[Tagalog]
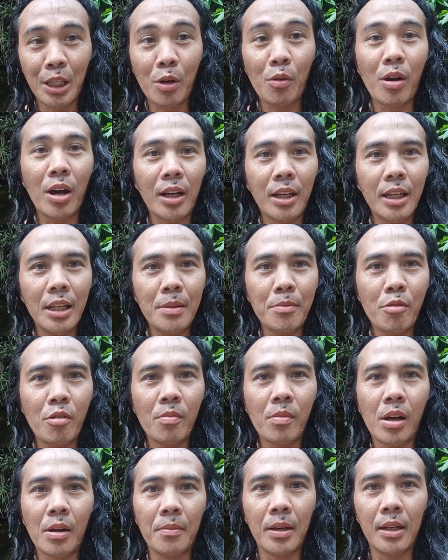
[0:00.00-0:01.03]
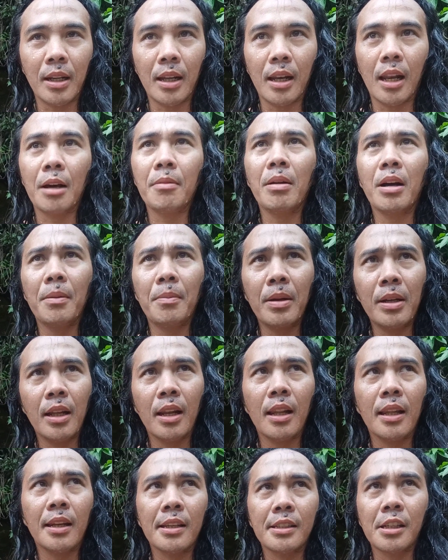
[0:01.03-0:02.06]
tawagin mo ang mga banal. Ang mga
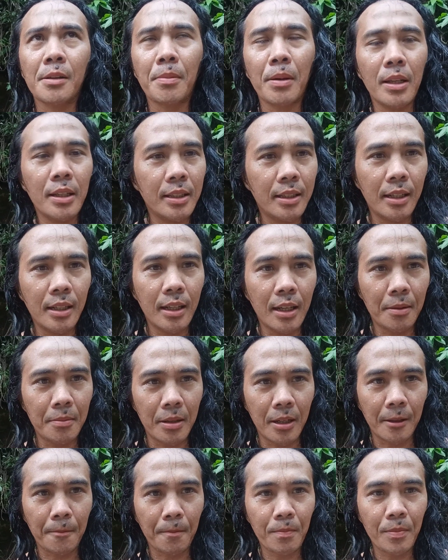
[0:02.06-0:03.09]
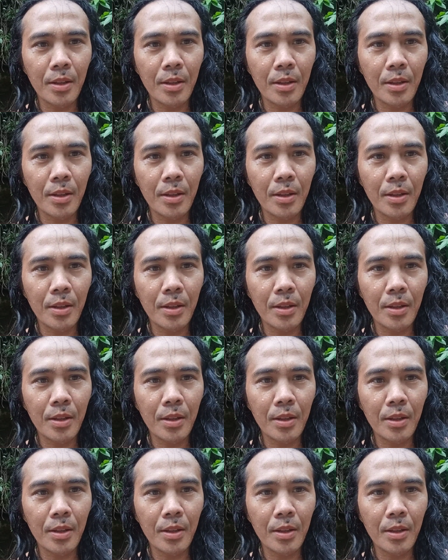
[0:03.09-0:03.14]
banal ay nasa paligid lamang.